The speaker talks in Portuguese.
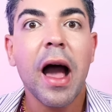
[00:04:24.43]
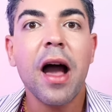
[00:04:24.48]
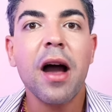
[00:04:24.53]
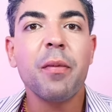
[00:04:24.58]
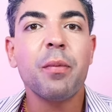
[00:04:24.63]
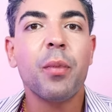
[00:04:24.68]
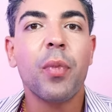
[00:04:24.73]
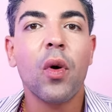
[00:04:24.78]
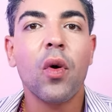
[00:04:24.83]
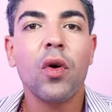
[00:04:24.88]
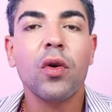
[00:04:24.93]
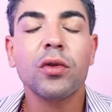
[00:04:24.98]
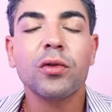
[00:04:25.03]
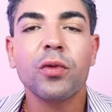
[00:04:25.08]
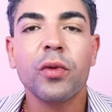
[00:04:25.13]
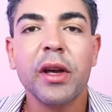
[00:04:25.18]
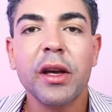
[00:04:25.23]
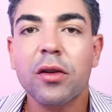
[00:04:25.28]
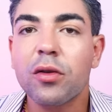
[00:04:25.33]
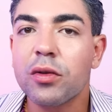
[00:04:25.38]
a
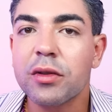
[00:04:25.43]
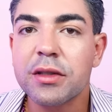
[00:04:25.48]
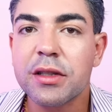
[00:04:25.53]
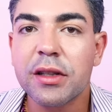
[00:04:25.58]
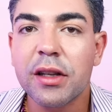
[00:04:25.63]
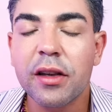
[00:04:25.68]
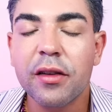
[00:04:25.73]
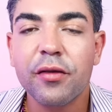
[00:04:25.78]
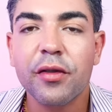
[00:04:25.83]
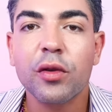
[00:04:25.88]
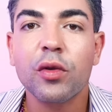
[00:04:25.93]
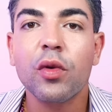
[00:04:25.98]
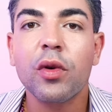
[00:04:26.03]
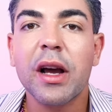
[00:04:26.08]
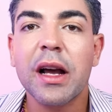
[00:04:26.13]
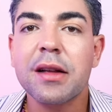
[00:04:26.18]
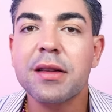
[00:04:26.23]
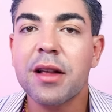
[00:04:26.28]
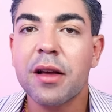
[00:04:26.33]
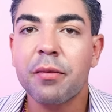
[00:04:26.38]
ponto inclusive do
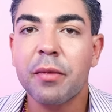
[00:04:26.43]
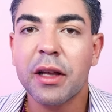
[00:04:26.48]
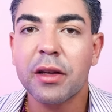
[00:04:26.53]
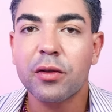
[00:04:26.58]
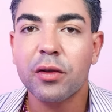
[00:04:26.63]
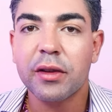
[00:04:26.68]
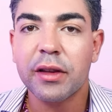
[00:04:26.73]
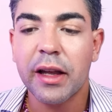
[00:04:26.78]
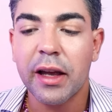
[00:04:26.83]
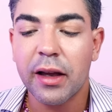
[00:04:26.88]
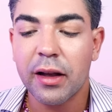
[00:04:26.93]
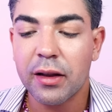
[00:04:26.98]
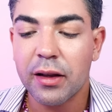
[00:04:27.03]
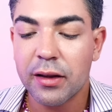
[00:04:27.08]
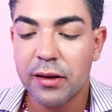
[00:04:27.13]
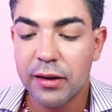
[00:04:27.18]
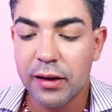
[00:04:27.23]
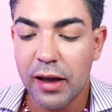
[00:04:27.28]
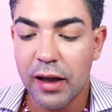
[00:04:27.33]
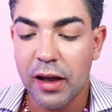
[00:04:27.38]
casamento
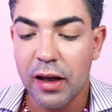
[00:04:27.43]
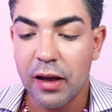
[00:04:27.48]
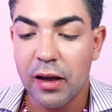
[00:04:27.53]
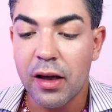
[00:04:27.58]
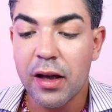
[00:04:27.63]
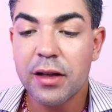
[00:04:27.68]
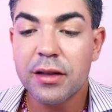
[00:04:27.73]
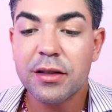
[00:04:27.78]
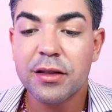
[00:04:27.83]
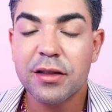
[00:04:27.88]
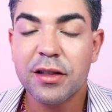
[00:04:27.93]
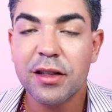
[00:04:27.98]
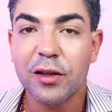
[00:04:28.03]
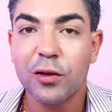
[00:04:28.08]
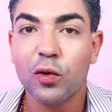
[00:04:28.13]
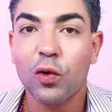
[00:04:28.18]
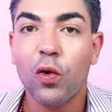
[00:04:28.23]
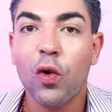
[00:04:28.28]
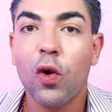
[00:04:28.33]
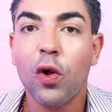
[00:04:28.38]
dela ter
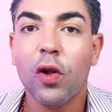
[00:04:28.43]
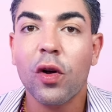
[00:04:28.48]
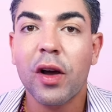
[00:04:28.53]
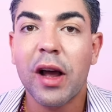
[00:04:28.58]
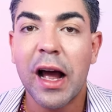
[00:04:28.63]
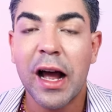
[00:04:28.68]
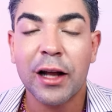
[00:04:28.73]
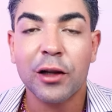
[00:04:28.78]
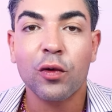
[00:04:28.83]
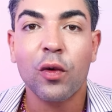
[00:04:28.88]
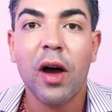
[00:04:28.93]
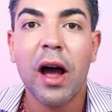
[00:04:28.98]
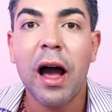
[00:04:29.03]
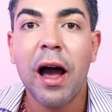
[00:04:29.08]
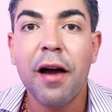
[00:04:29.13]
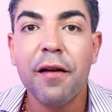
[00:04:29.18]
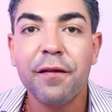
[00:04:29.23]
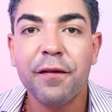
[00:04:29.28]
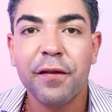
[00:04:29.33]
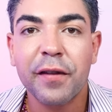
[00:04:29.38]
sido colocado
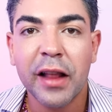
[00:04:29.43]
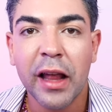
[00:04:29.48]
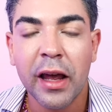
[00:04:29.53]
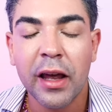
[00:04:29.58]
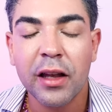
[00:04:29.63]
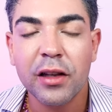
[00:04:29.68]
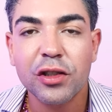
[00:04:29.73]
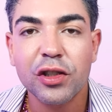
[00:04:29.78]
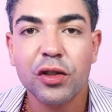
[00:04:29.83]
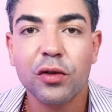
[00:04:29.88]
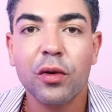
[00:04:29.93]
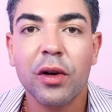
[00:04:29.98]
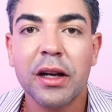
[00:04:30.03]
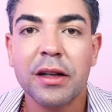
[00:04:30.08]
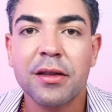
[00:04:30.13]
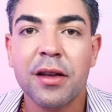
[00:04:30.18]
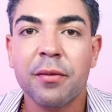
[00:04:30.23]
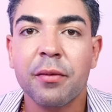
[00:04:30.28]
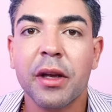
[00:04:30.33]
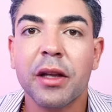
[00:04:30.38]
à frente do
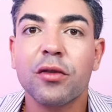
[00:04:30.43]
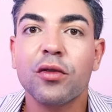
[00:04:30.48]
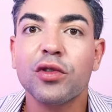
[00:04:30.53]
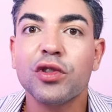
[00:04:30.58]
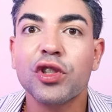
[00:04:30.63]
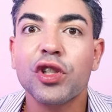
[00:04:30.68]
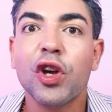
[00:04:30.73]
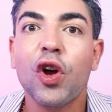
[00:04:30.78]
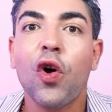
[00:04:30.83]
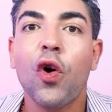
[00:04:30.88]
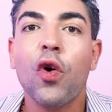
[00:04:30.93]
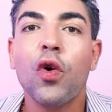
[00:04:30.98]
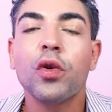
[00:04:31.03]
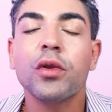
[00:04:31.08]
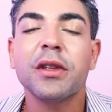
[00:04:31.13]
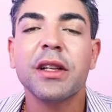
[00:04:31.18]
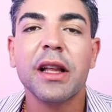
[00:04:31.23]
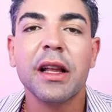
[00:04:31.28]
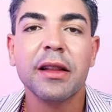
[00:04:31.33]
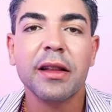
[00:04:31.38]
casamento de
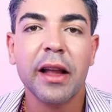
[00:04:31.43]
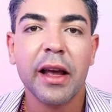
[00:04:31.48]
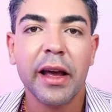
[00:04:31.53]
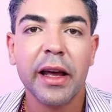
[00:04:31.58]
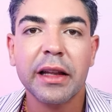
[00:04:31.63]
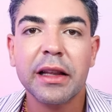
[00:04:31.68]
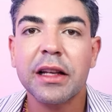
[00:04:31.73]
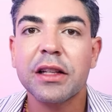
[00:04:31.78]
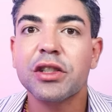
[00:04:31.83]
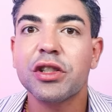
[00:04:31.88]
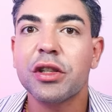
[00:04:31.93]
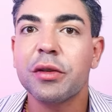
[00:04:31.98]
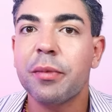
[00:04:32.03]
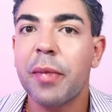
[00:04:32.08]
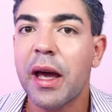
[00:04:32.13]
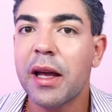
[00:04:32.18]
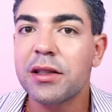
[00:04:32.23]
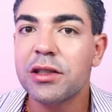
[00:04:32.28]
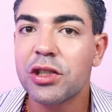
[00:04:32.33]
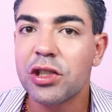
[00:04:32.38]
outra neta de
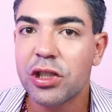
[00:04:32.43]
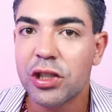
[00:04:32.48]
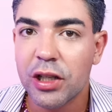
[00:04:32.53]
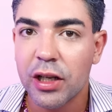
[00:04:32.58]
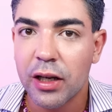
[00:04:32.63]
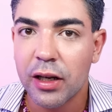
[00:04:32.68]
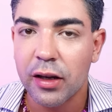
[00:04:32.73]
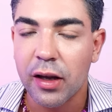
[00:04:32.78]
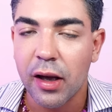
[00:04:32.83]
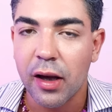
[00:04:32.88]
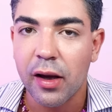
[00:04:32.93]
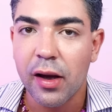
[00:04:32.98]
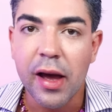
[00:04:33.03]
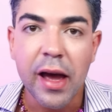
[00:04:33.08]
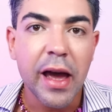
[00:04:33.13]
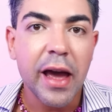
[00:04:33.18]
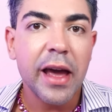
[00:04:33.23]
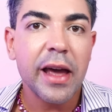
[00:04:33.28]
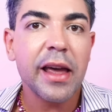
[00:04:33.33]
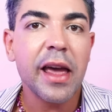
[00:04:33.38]
Betinha.
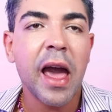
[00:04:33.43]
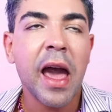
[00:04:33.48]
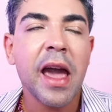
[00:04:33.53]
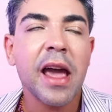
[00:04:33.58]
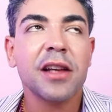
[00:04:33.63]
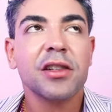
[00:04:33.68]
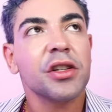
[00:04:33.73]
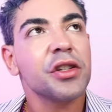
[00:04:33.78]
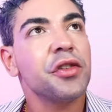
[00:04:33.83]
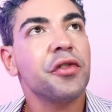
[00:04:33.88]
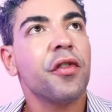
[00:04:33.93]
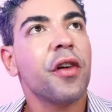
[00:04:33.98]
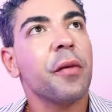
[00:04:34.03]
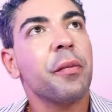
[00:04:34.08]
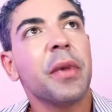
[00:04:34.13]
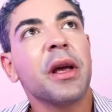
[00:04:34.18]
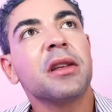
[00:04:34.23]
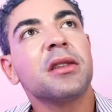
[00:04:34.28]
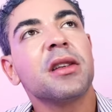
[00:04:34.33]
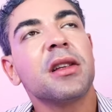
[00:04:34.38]
E aí a gente fica
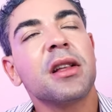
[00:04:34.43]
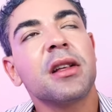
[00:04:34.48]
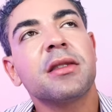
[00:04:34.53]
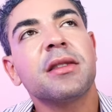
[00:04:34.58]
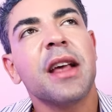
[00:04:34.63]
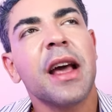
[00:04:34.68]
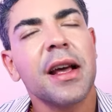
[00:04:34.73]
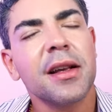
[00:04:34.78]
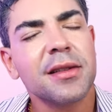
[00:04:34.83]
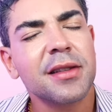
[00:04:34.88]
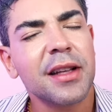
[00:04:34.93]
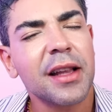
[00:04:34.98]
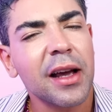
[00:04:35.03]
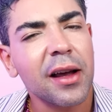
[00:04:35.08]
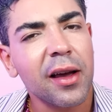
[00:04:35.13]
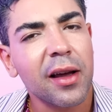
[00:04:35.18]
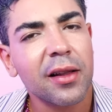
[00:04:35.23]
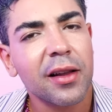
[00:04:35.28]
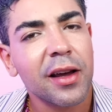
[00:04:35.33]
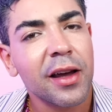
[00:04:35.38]
pensando assim, será
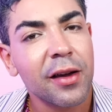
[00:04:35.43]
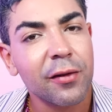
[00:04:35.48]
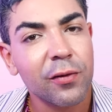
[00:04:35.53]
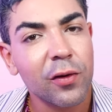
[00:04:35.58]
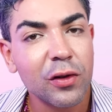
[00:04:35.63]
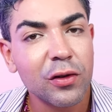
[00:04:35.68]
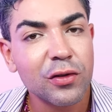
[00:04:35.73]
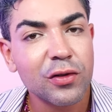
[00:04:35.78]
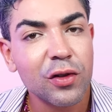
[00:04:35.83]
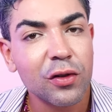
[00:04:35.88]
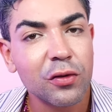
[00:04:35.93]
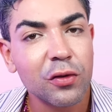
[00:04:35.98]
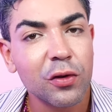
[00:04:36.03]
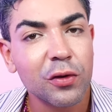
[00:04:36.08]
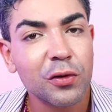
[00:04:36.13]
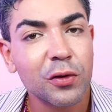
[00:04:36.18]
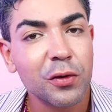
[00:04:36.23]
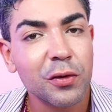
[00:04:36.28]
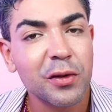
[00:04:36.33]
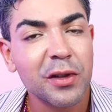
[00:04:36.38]
que ela
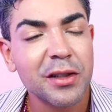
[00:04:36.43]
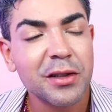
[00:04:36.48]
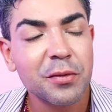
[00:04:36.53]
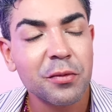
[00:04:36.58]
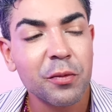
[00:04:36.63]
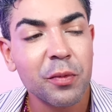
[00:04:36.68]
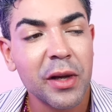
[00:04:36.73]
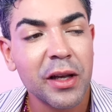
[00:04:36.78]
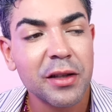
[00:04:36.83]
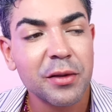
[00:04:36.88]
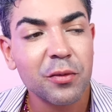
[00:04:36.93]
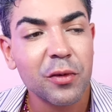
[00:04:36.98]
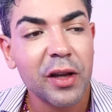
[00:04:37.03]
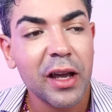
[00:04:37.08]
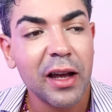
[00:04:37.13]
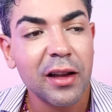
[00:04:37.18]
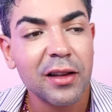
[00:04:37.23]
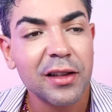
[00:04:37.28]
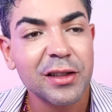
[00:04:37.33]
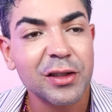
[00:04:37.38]
revolucionou tudo isso mesmo
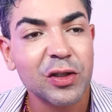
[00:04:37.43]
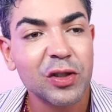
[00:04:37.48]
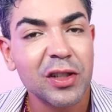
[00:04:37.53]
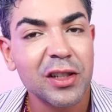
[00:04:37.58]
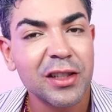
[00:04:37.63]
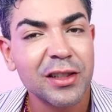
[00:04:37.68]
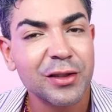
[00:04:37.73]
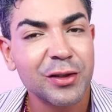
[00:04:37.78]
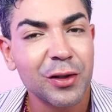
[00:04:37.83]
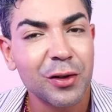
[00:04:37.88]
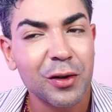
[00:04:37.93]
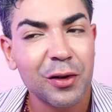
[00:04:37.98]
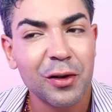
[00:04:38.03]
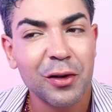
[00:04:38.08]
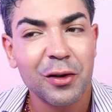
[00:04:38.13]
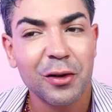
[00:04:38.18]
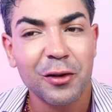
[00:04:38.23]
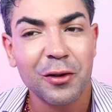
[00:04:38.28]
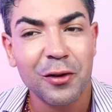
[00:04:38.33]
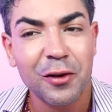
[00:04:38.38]
que ela diz
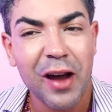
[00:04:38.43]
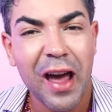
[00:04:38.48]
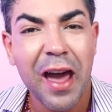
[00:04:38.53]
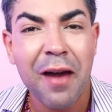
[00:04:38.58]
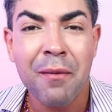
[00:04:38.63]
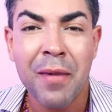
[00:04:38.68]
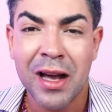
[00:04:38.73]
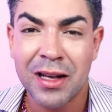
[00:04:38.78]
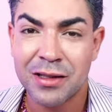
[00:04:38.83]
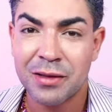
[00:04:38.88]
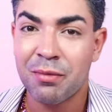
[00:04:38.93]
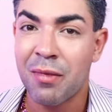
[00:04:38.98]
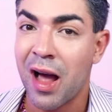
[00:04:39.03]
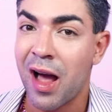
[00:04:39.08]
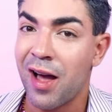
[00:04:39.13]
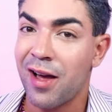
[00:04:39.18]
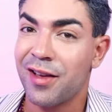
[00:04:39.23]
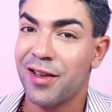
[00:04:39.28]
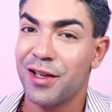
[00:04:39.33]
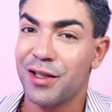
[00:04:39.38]
ou é mais
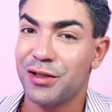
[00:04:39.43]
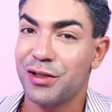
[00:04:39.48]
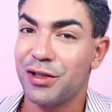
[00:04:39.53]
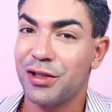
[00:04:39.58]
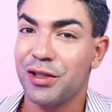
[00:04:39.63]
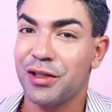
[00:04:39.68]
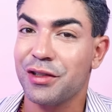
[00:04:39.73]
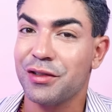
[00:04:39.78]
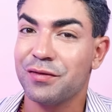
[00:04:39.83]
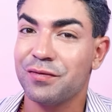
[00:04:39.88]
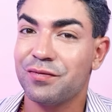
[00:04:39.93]
marketing?